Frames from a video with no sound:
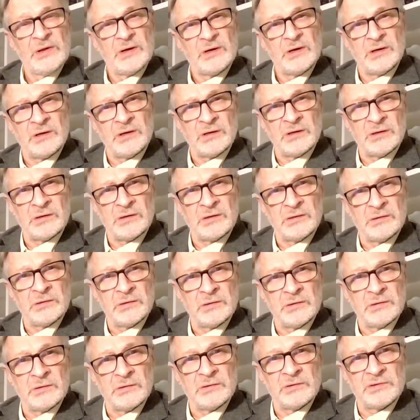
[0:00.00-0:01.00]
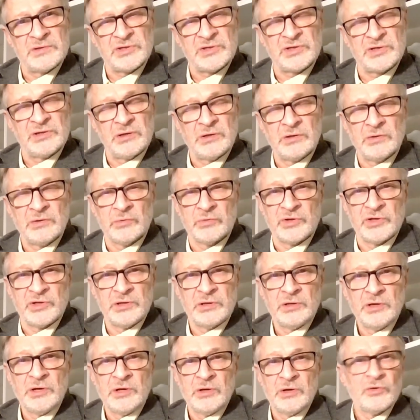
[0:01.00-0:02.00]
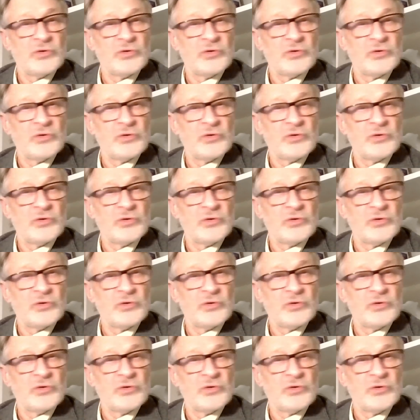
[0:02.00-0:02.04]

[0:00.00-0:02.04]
технологий.